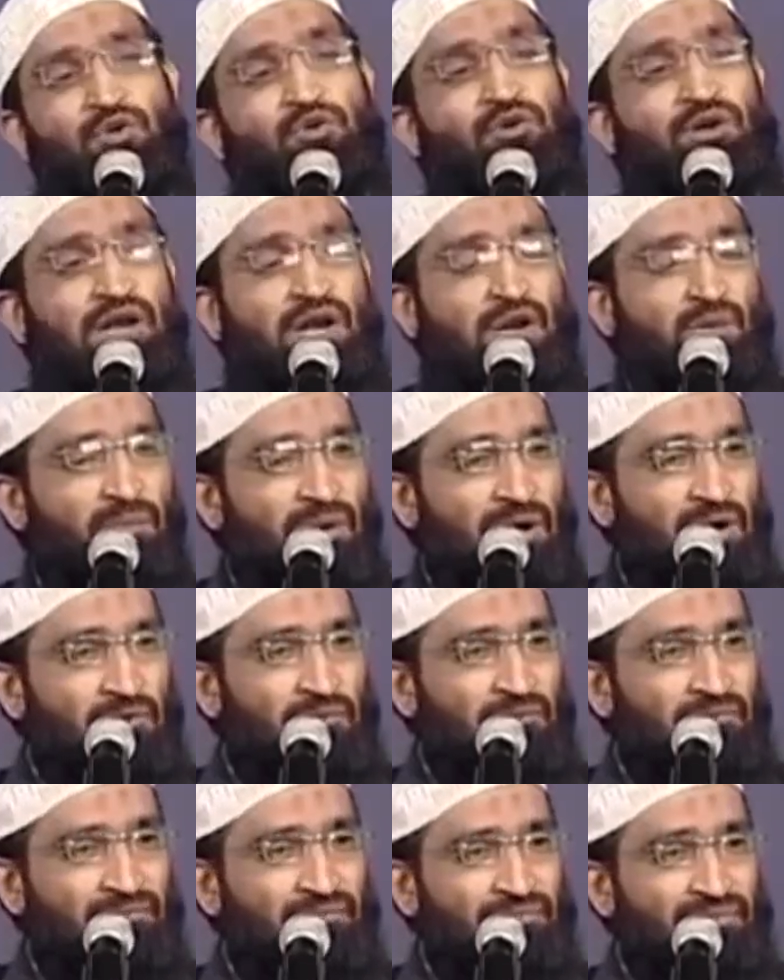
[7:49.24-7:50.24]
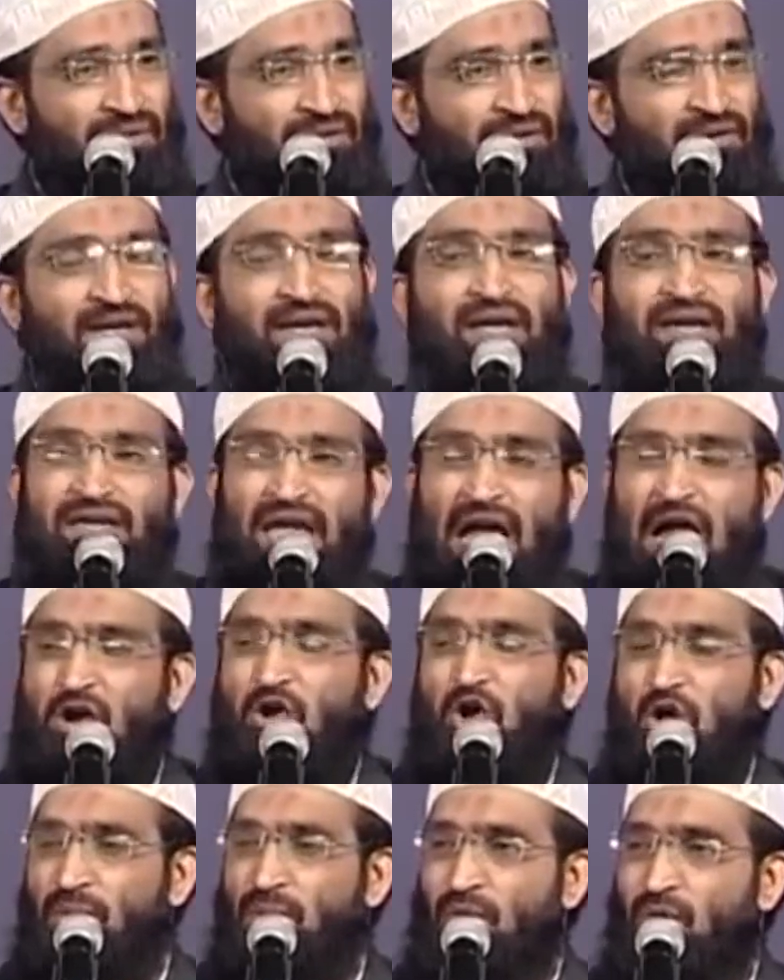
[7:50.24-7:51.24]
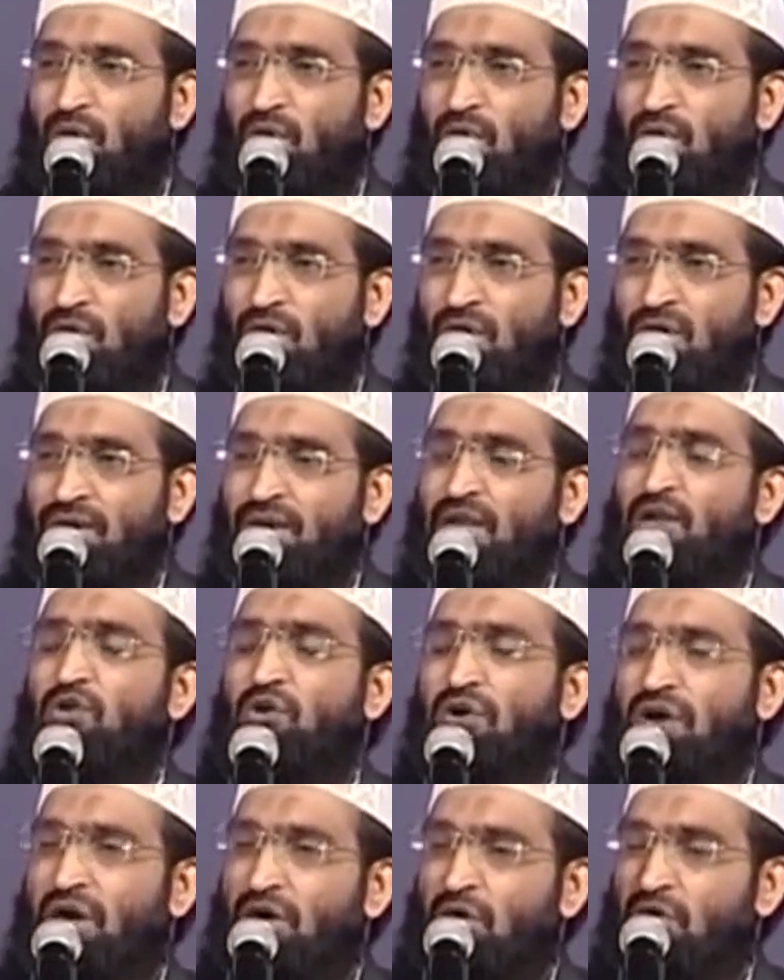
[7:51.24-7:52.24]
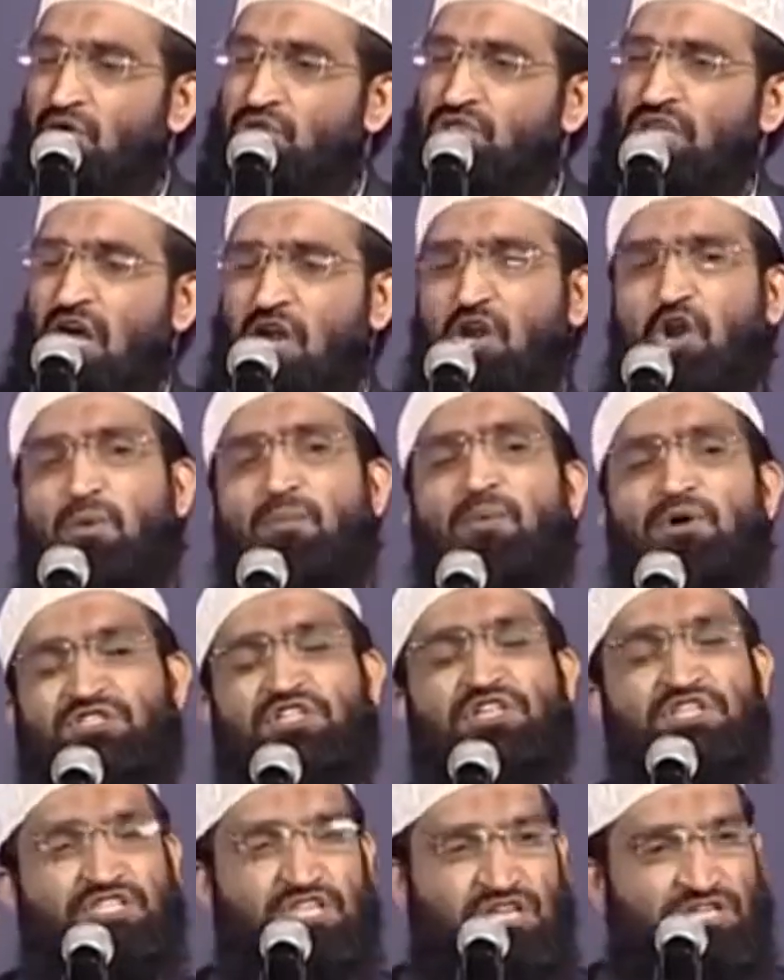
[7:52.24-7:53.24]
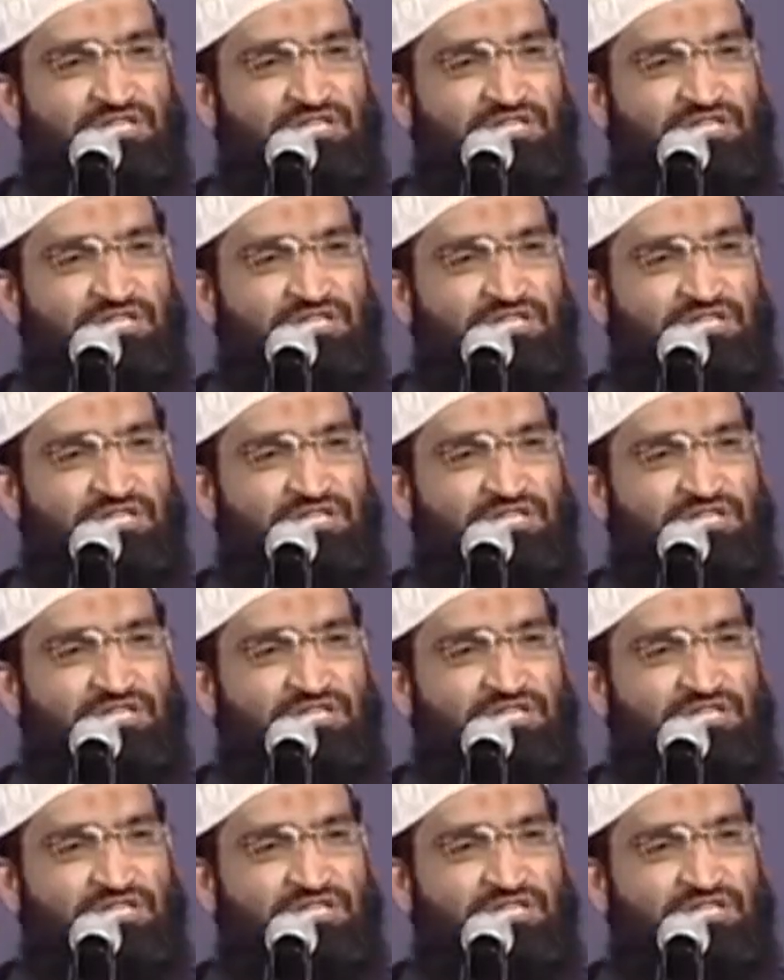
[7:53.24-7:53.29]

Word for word: తన్నుకు నిలిపాడు ఈ యాకోబు నన్ను రెండుసార్లు మోసం